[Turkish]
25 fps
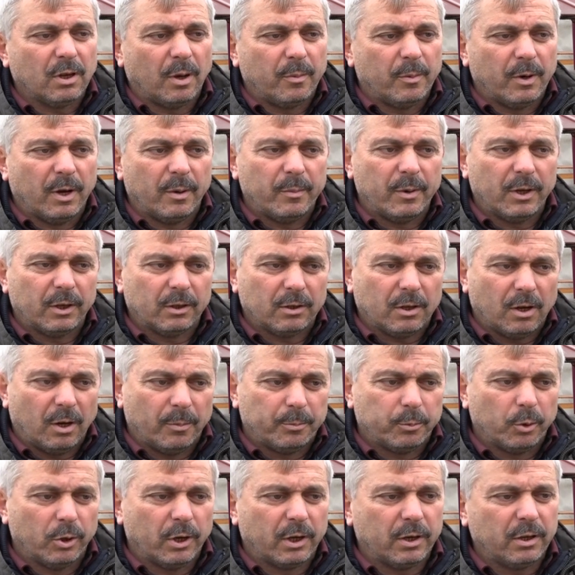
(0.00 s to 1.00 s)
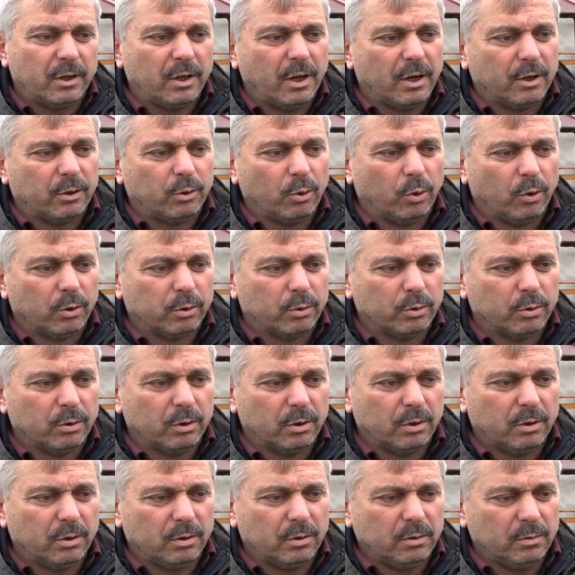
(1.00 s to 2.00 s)
tamamen kaploların yerde
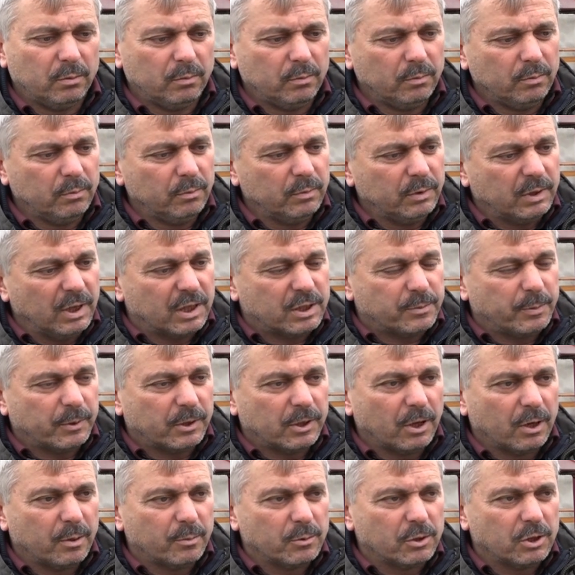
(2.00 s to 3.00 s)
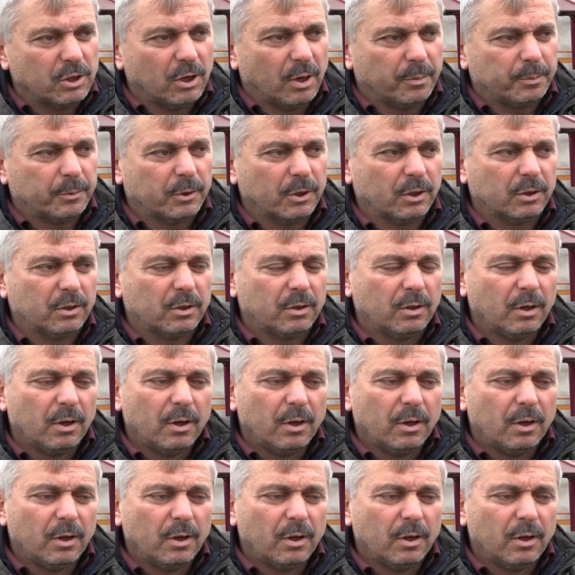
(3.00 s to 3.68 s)
olduğunu tespitlerimizi yaptık.